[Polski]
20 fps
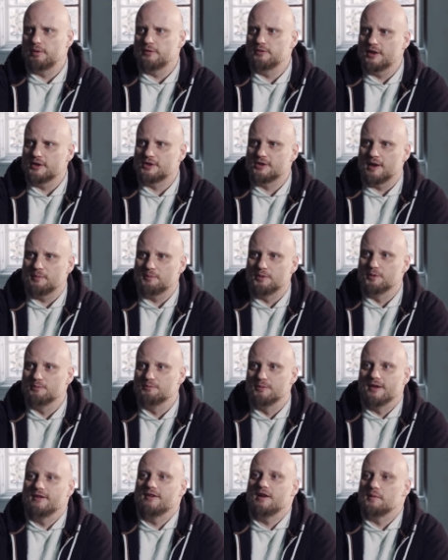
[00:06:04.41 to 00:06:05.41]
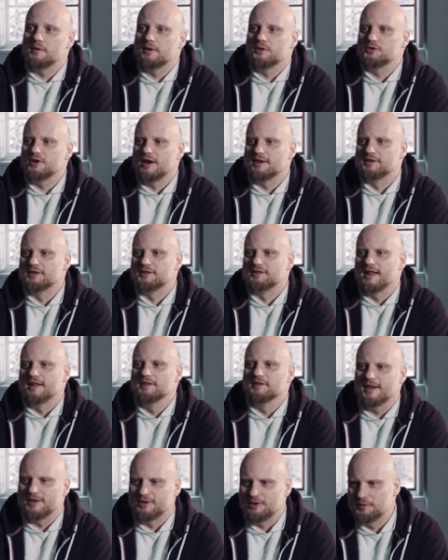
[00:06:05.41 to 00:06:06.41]
Pewnie trzeba by, nie wiem, jakiegoś
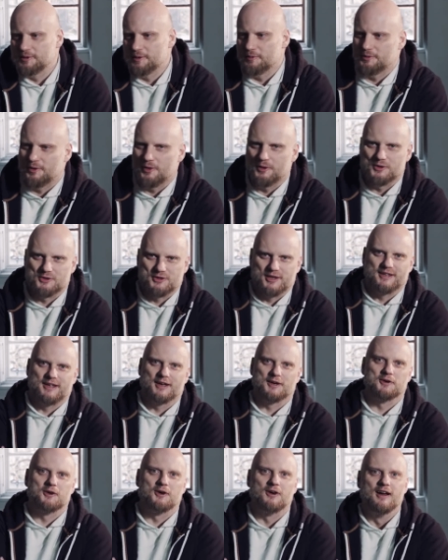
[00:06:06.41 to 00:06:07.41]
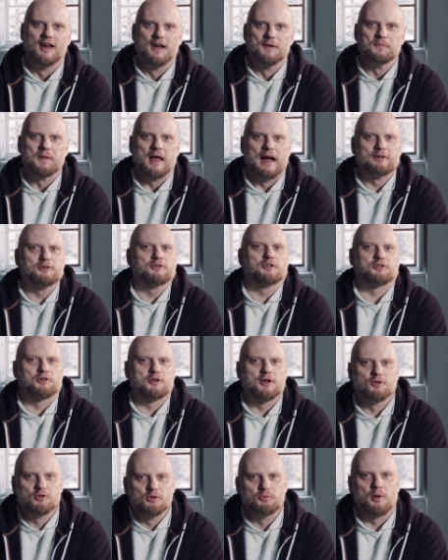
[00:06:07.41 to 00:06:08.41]
asystenta zrobić albo kogoś takiego, ale to też
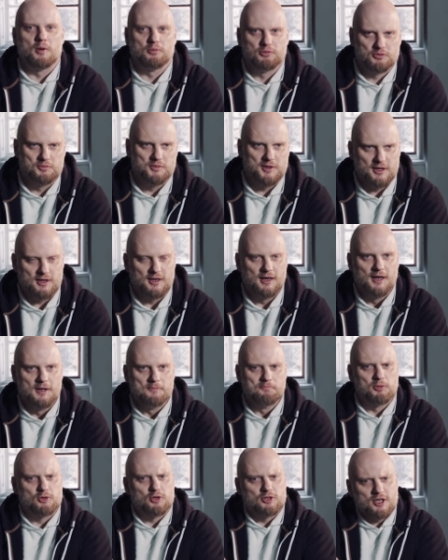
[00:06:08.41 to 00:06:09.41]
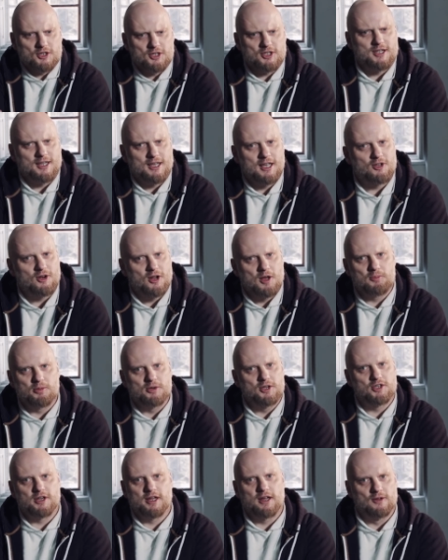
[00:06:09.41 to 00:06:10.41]
trochę głupio brzmi, bo to też jest takie trochę
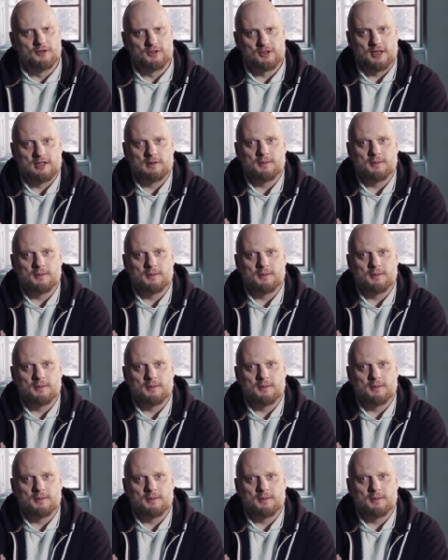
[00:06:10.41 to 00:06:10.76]
poniżające.